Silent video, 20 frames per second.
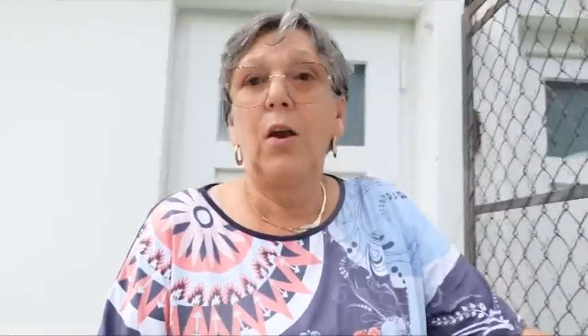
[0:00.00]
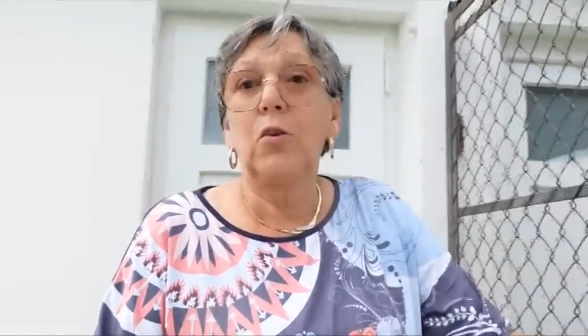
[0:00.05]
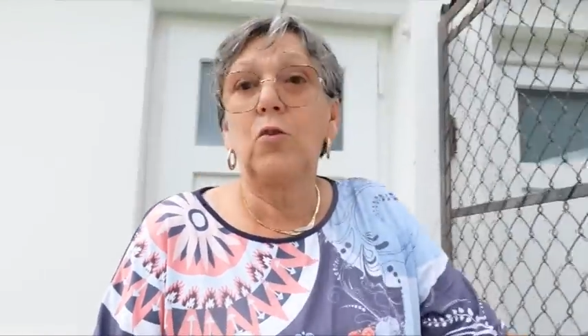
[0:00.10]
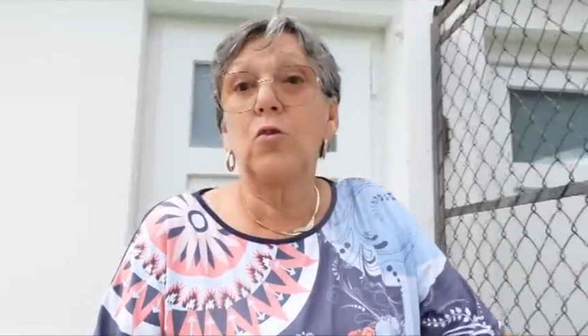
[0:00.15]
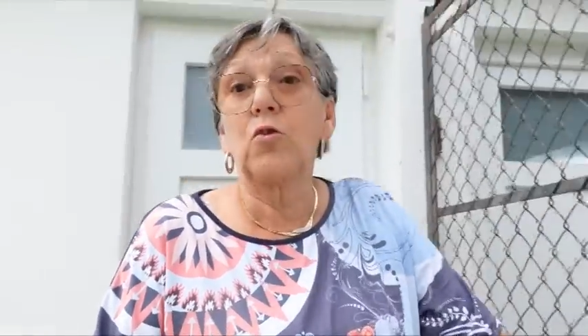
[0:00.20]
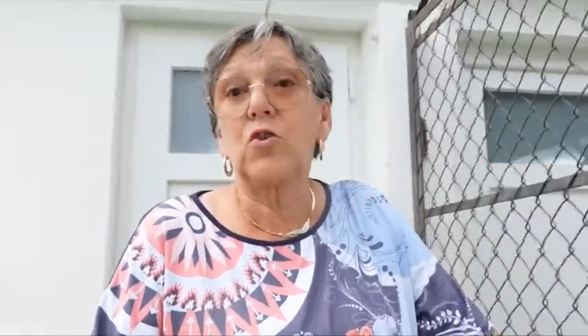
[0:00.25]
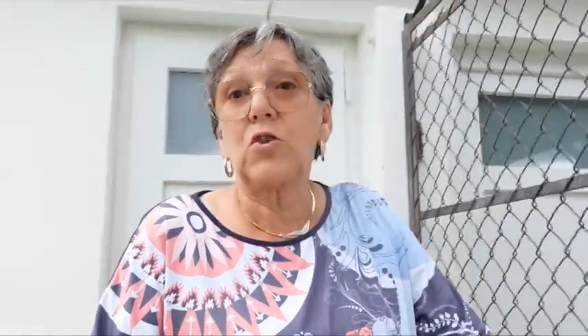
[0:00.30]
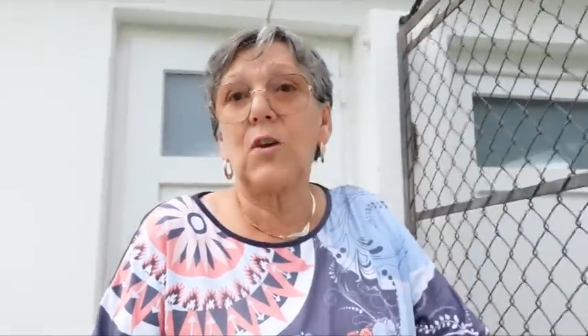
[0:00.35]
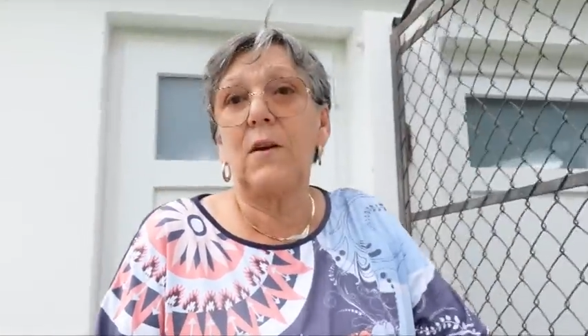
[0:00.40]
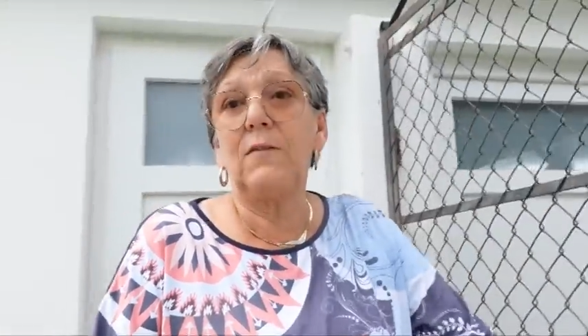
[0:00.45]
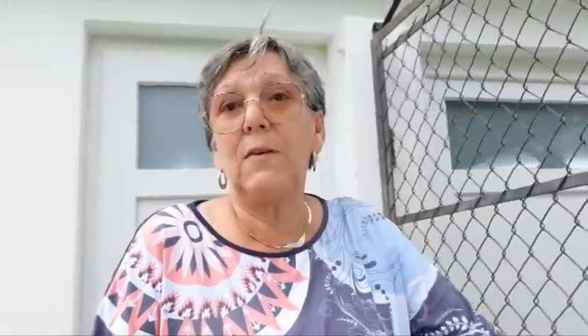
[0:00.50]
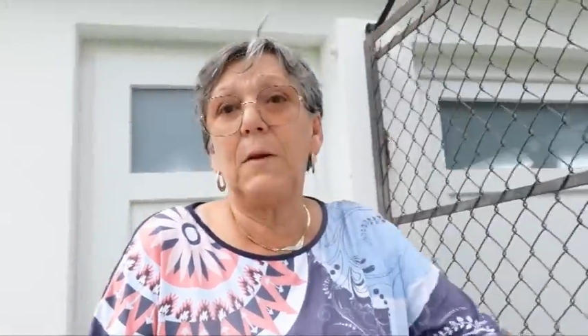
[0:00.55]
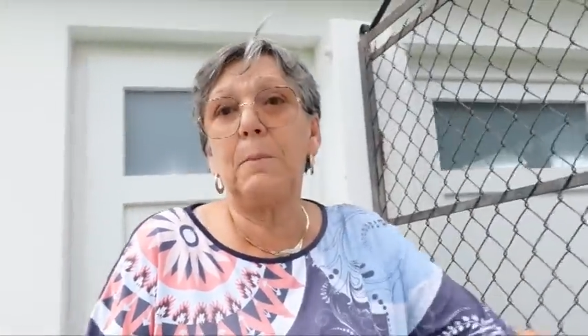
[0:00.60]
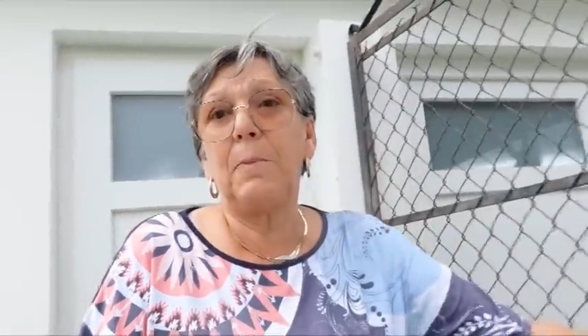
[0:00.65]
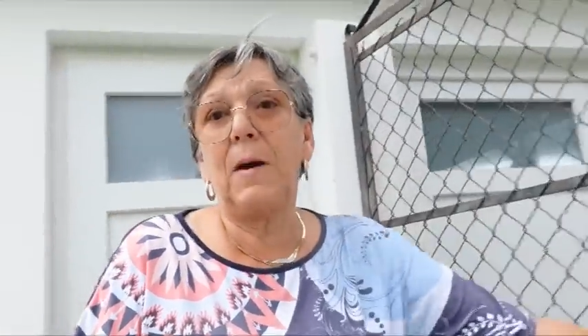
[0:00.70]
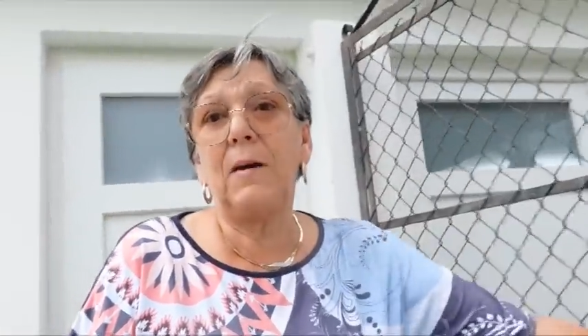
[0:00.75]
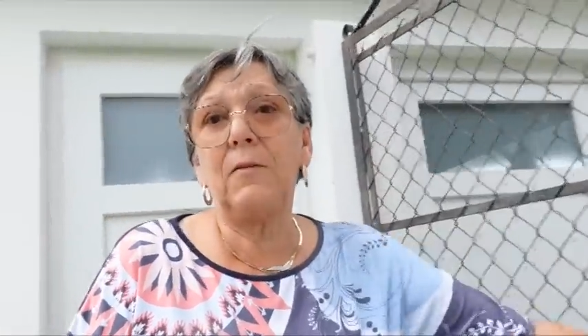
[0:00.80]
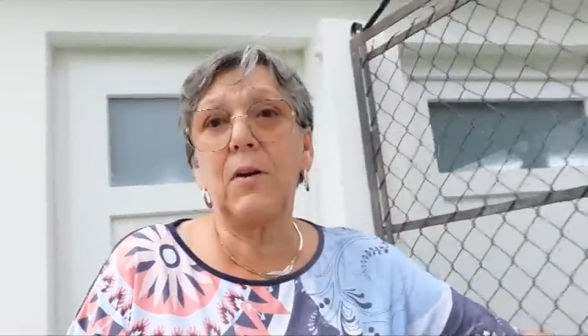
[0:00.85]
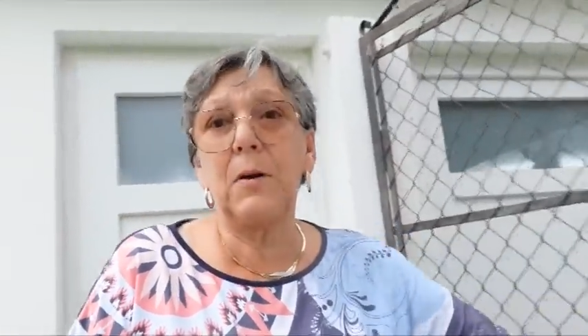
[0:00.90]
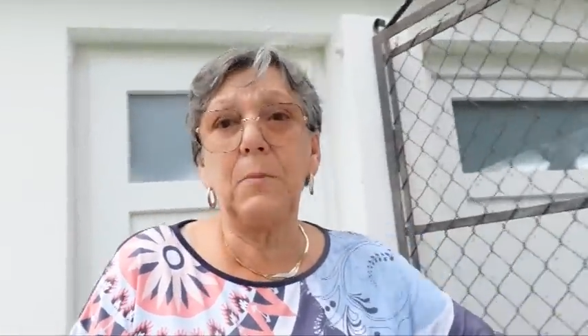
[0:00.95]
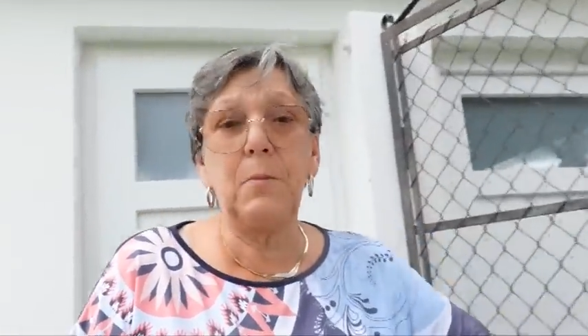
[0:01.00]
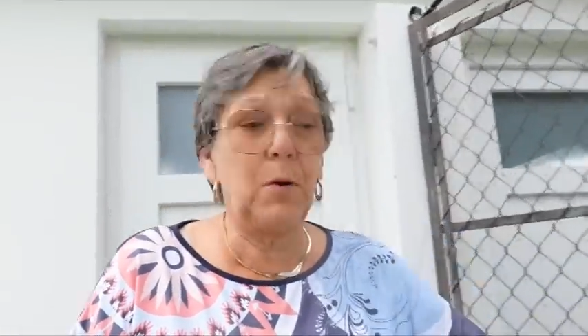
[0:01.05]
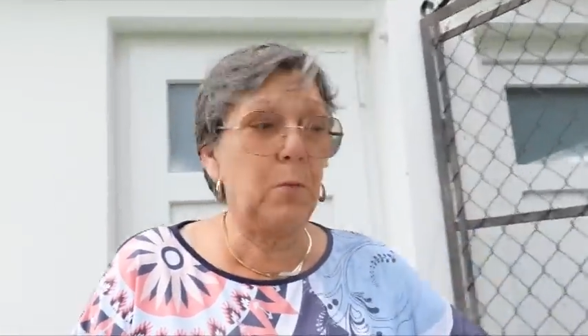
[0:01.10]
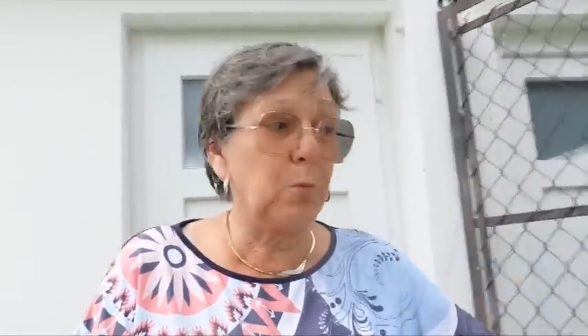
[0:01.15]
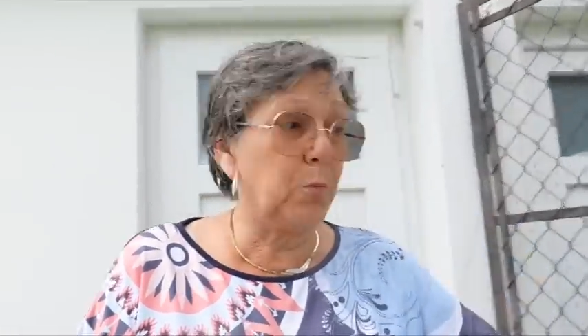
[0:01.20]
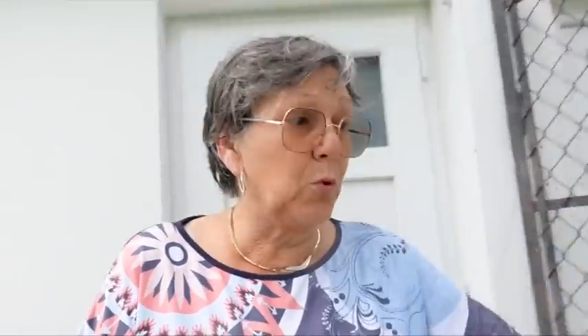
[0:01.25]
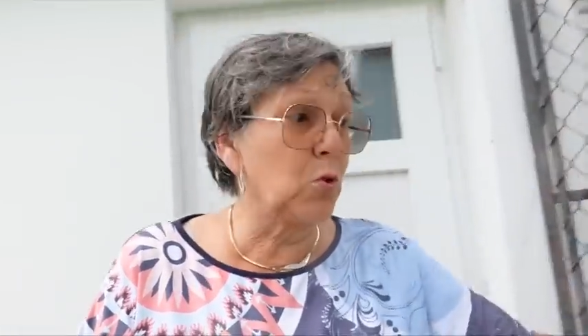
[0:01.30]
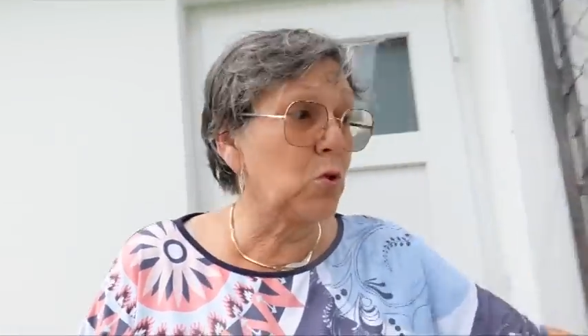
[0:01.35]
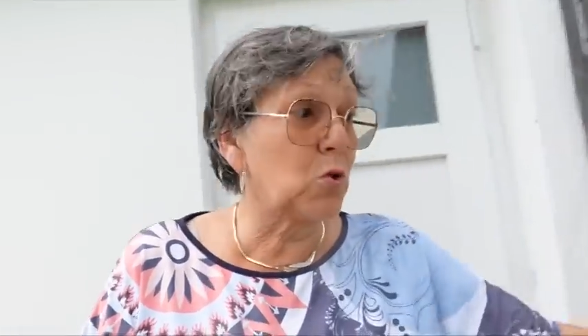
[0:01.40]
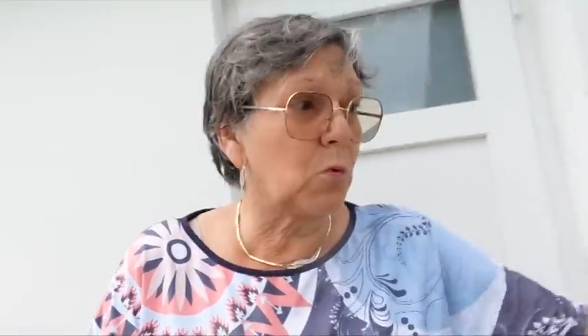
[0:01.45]
Donc, n'avais pas vraiment
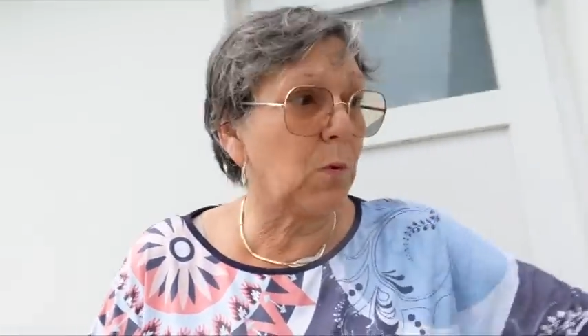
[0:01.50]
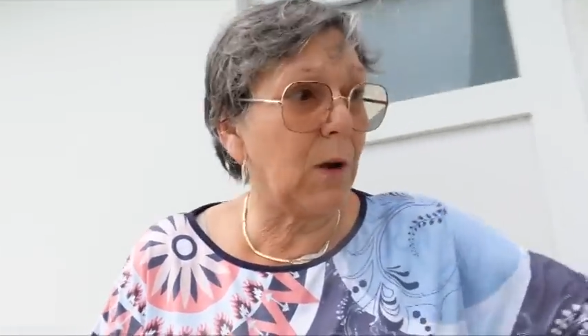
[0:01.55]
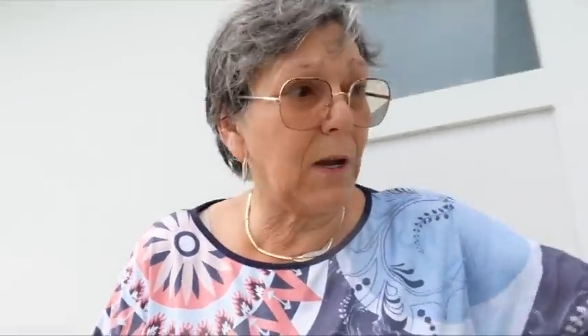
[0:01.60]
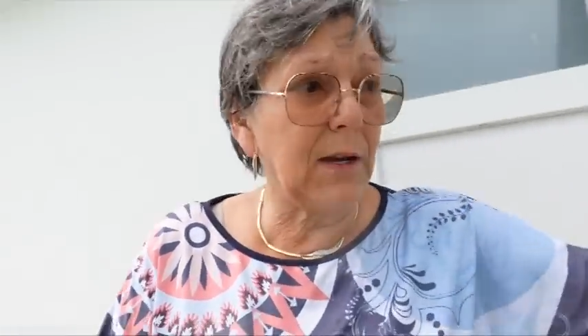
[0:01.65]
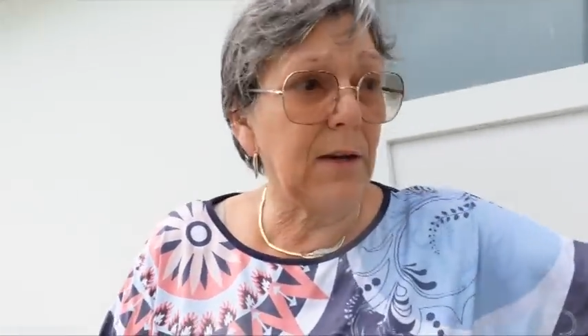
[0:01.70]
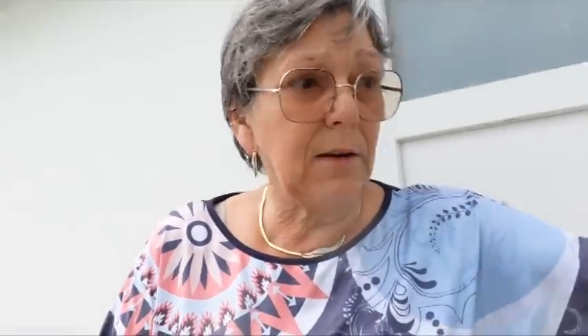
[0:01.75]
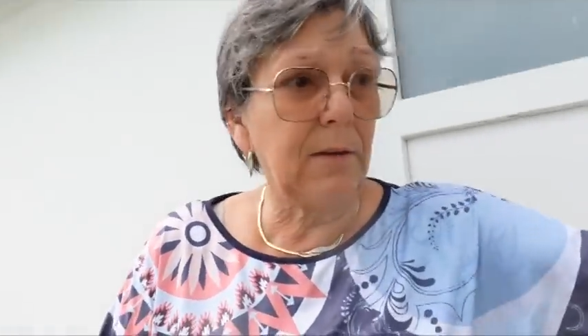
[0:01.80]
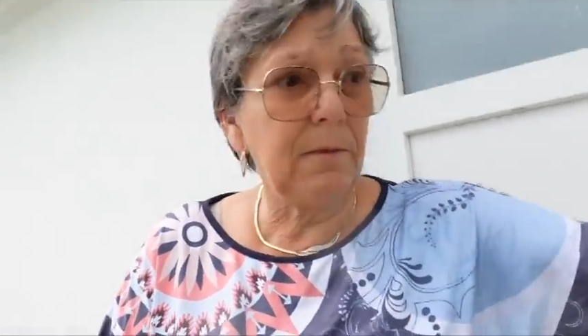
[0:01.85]
besoin